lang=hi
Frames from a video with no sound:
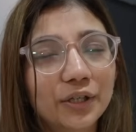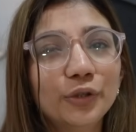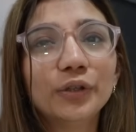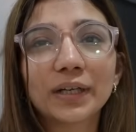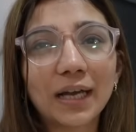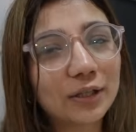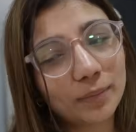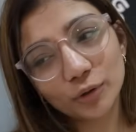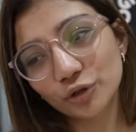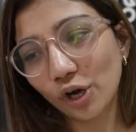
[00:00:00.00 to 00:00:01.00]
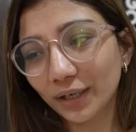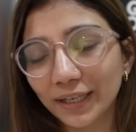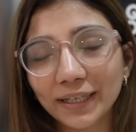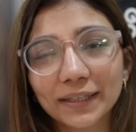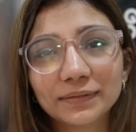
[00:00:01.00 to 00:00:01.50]
न्यू ईयर का तो अभी कुछ और
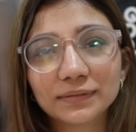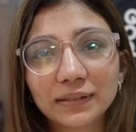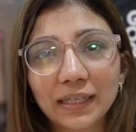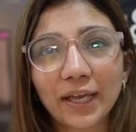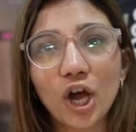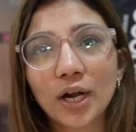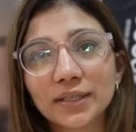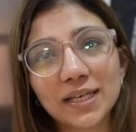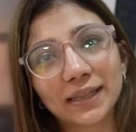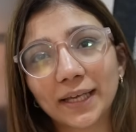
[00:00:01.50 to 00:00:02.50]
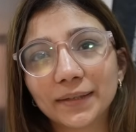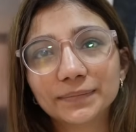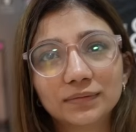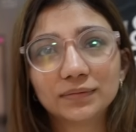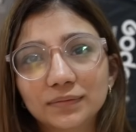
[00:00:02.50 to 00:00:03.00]
करेंगे कहीं और चलते हैं
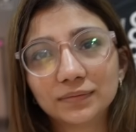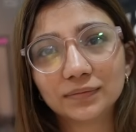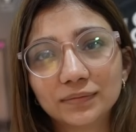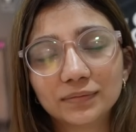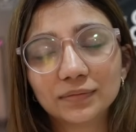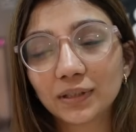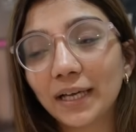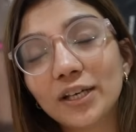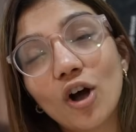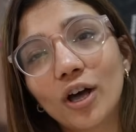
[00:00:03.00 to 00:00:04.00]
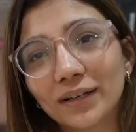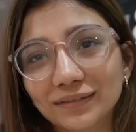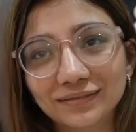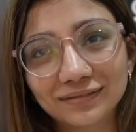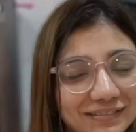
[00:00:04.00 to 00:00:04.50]
यूरोप कहीं
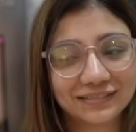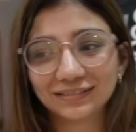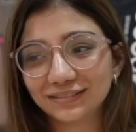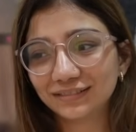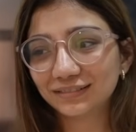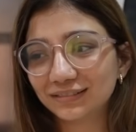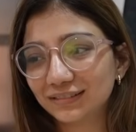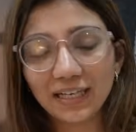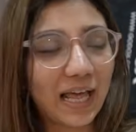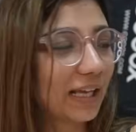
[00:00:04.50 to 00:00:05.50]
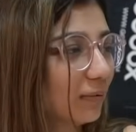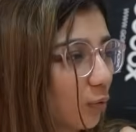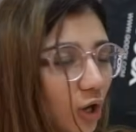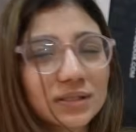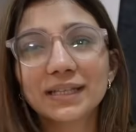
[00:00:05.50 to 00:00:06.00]
और लाइक like? लाइक
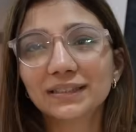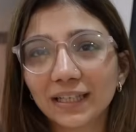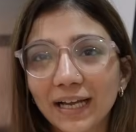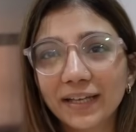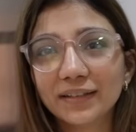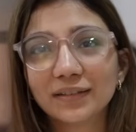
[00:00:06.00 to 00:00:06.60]
like, बहुत सारी जगह हैं